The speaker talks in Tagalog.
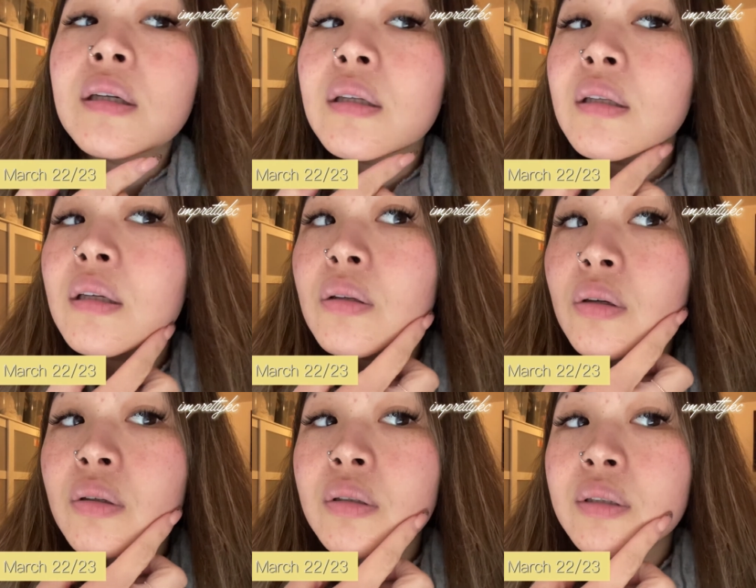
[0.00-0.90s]

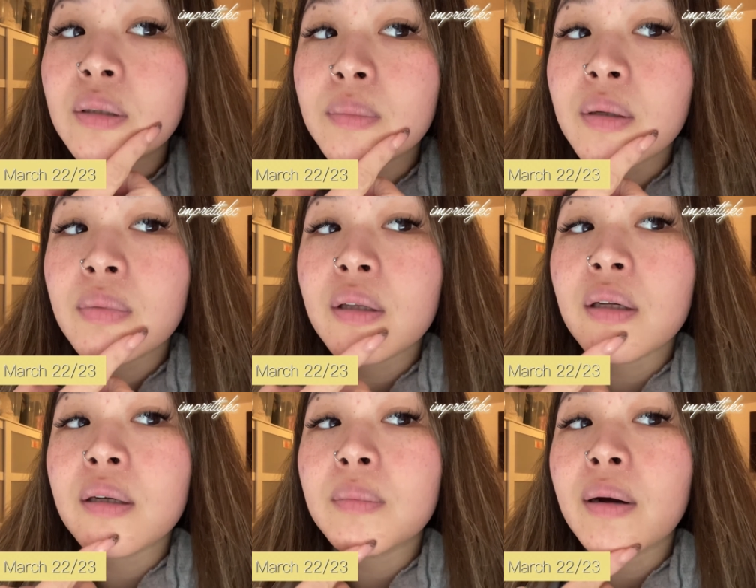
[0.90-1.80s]
dito sa may banda
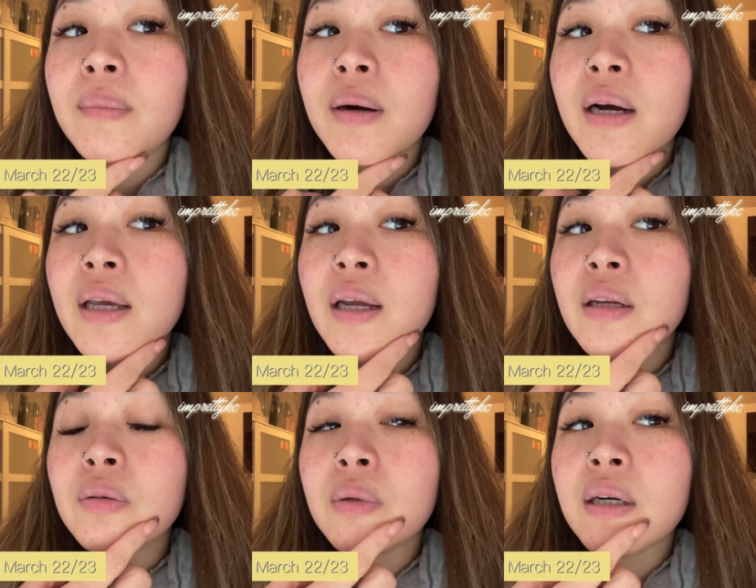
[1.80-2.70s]
ng baba.
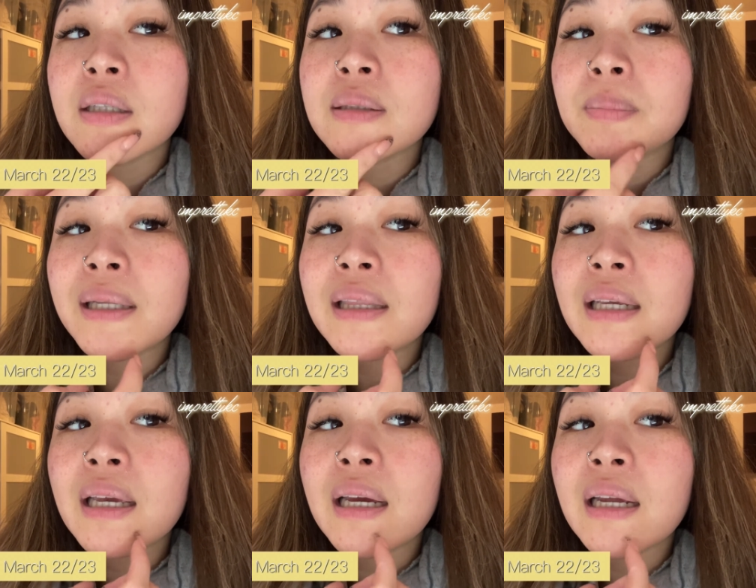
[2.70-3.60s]
Ayan, yung mga spot na
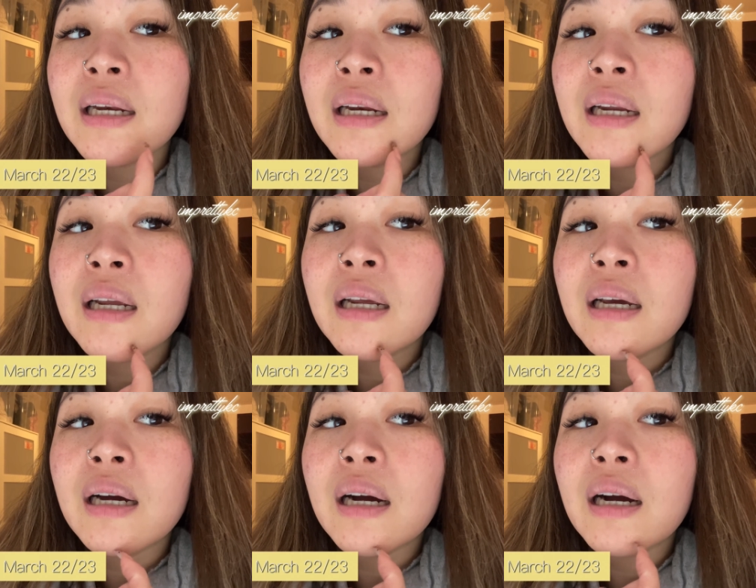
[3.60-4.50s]
yan
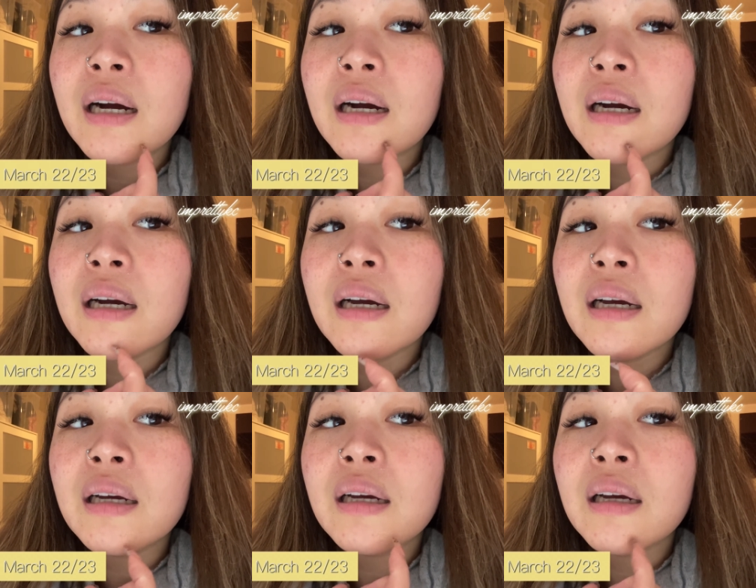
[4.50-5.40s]
ang
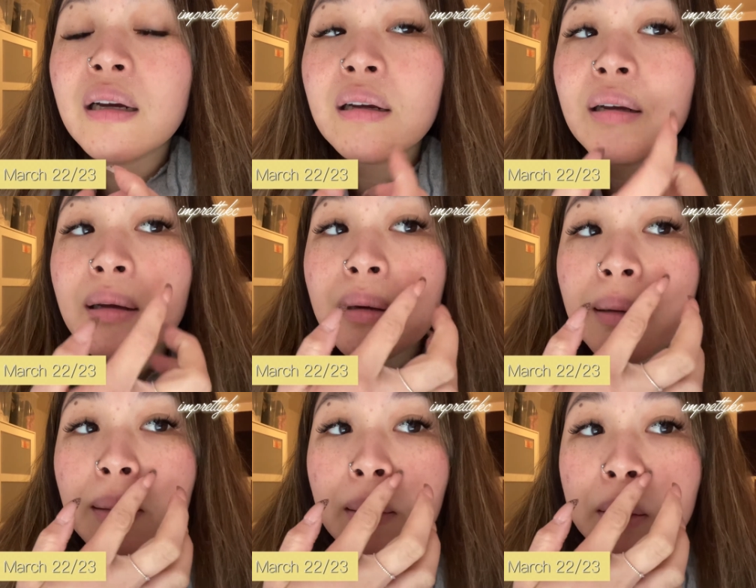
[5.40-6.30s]

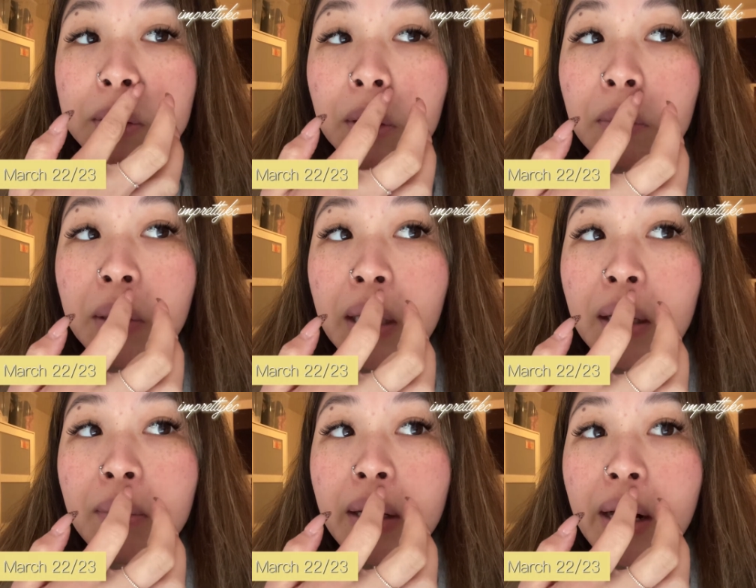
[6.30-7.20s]

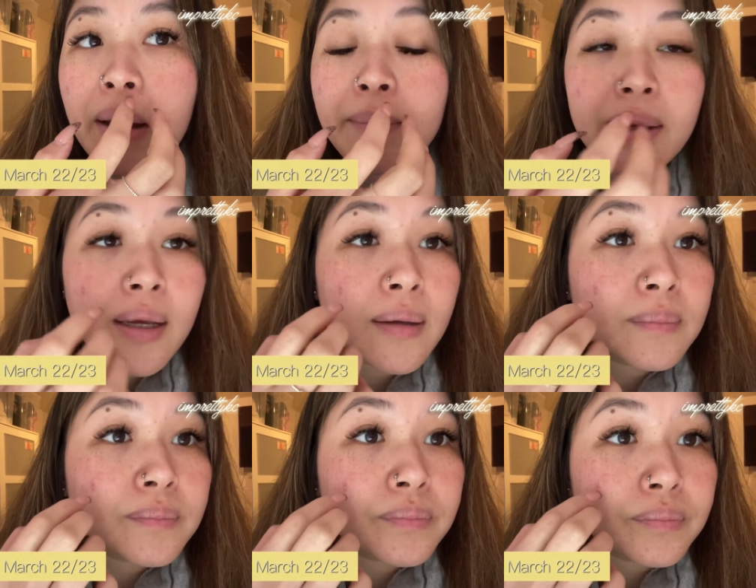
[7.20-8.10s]
sobrang
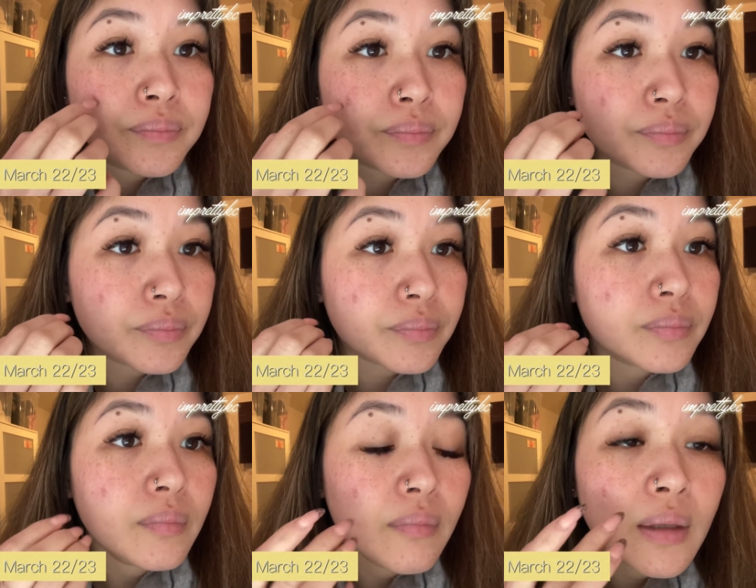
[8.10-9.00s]
maraming
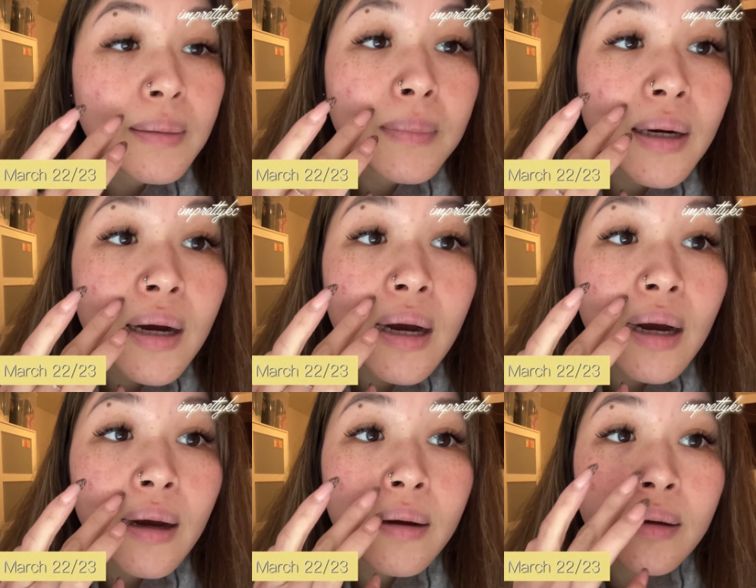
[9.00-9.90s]

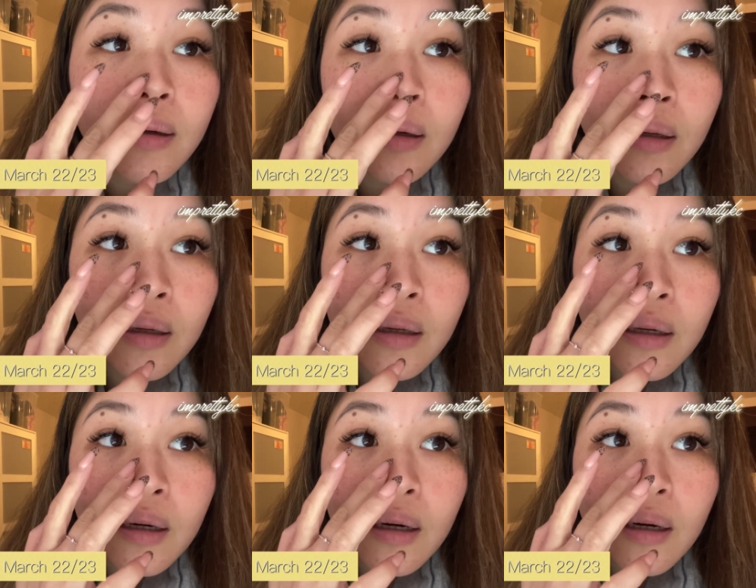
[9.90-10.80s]
mga
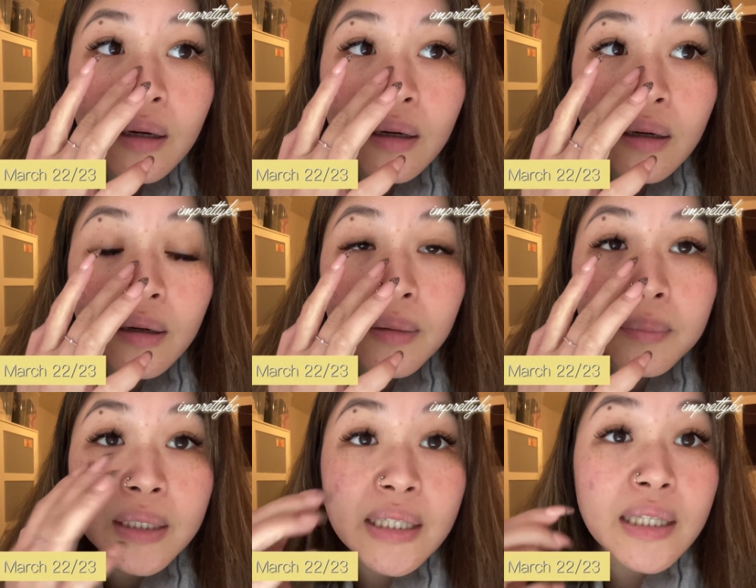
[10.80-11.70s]
um,
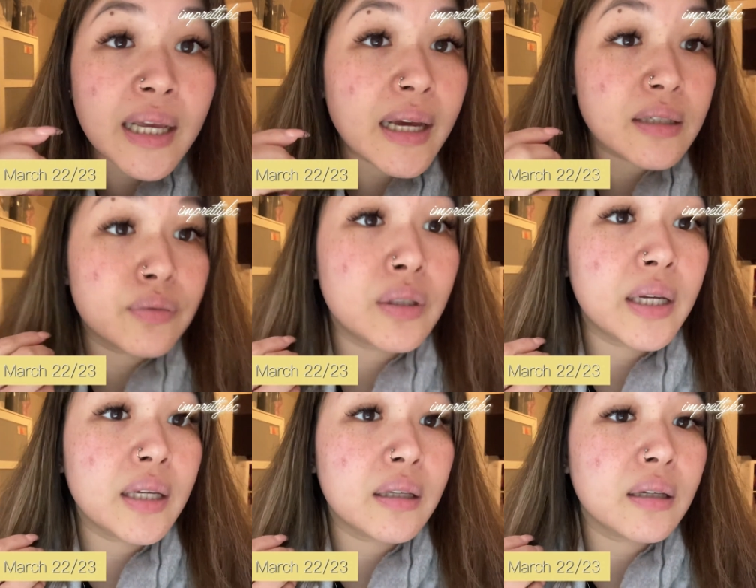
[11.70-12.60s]
need
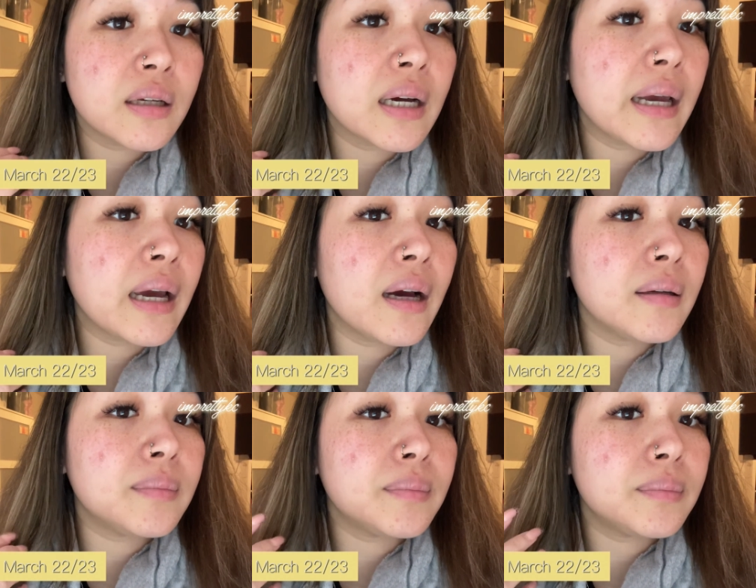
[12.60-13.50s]
i-exfoliate. Kaya,
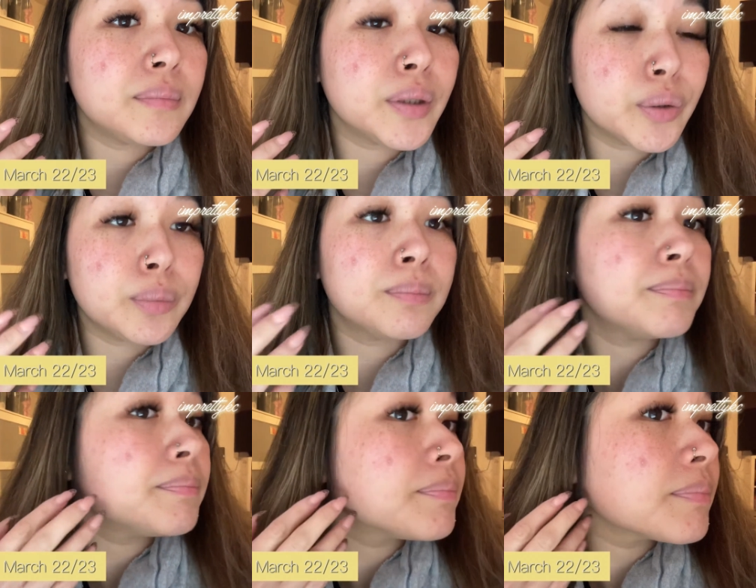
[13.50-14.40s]
yun.
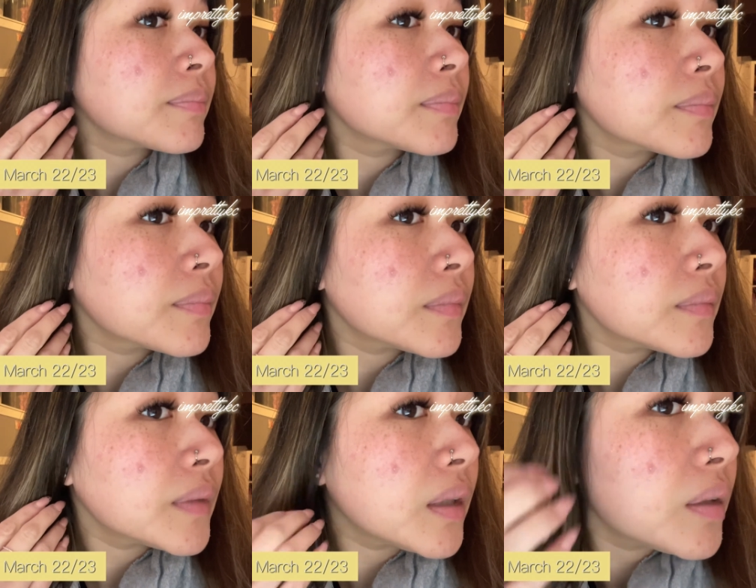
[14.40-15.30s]

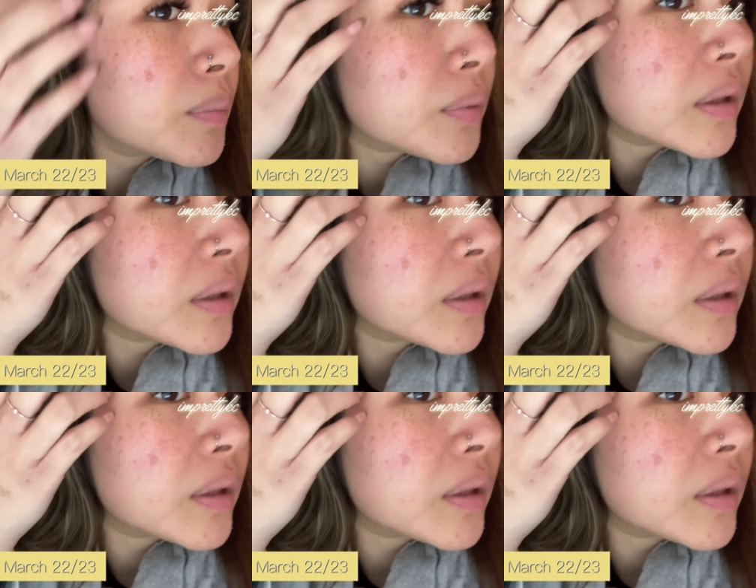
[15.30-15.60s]
Ayun po,